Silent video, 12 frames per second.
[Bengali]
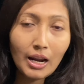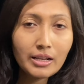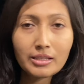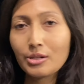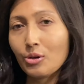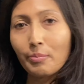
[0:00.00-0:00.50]

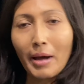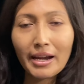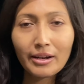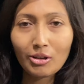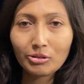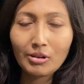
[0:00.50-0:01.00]
লাগছিল
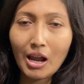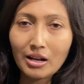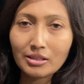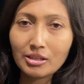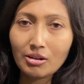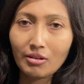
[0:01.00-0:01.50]
বাইরে অত
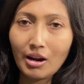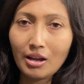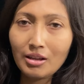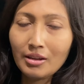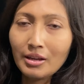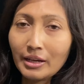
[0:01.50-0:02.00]
লাগছিল না
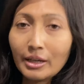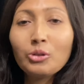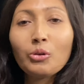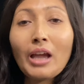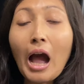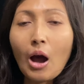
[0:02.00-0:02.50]
কিন্তু
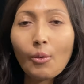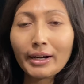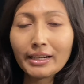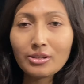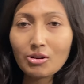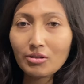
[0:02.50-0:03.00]
ওই
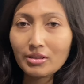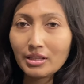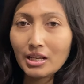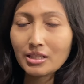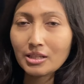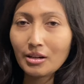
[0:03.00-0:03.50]
হাওয়াটা যখন
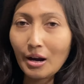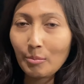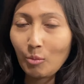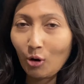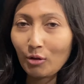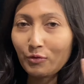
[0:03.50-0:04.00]
দিচ্ছিল আর
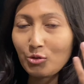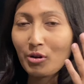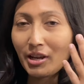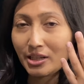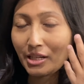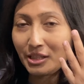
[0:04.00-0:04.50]
বরফগুলো
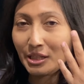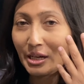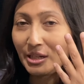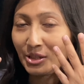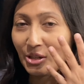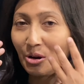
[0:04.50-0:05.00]
এসে
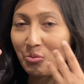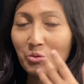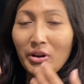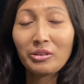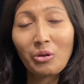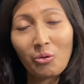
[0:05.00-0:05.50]
ছিটছিল
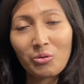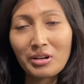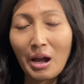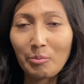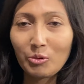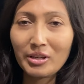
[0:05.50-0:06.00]
মুখে তখন
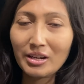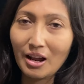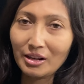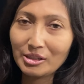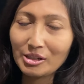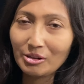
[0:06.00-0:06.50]
কাঁপুনি
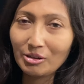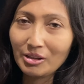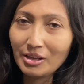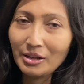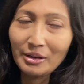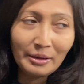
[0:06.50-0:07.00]
লাগছিল
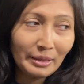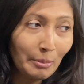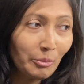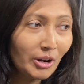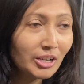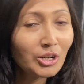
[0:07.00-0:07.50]

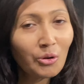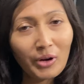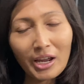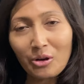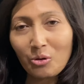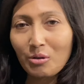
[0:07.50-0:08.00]
তারপর এসে
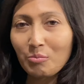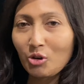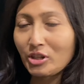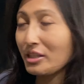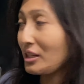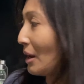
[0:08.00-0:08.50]
অনেকক্ষণ
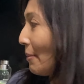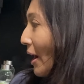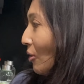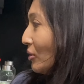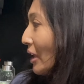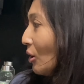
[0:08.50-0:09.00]
বসেছিলাম
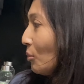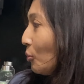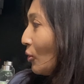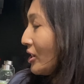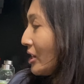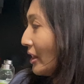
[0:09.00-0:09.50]
এখন দেখো
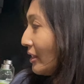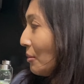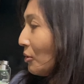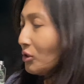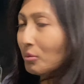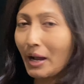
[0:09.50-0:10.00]
পৌনে সাতটা
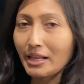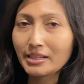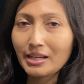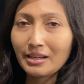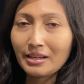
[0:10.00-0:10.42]
মতো বাজে